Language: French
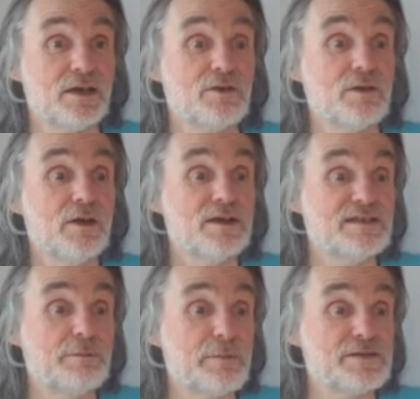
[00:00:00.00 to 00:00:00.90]
que
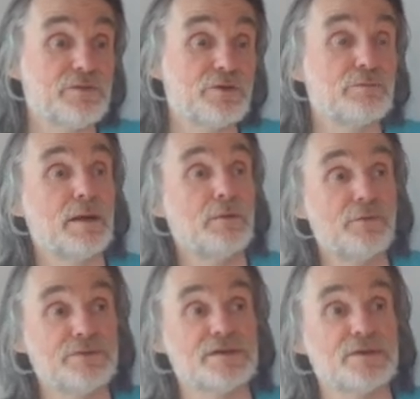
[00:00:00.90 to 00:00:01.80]
c'est pas parce que votre maman
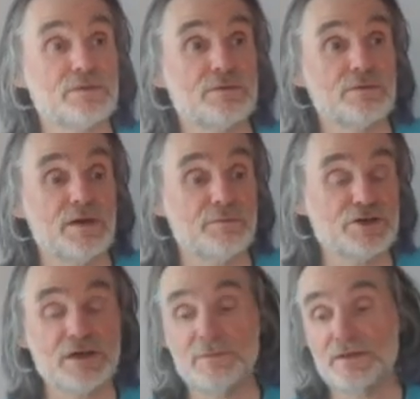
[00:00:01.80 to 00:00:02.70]
faisait de la
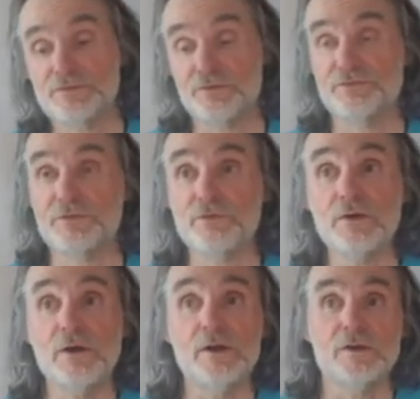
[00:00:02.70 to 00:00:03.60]
béchamel sur le foie de
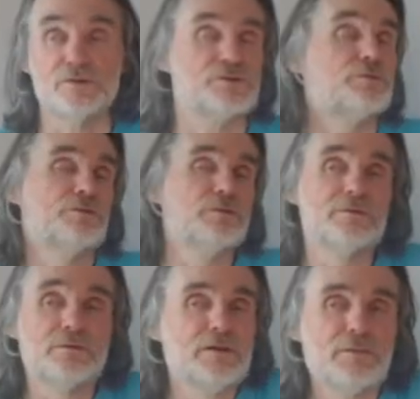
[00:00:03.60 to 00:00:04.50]
veau
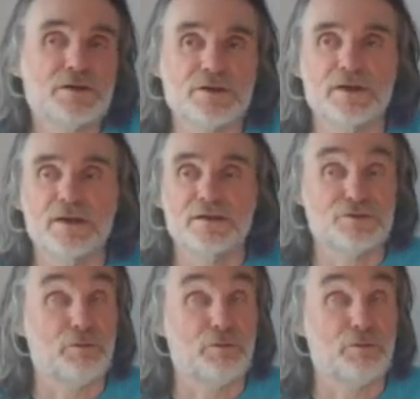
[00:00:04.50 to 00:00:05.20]
c'est une, image, hein. ça ne doit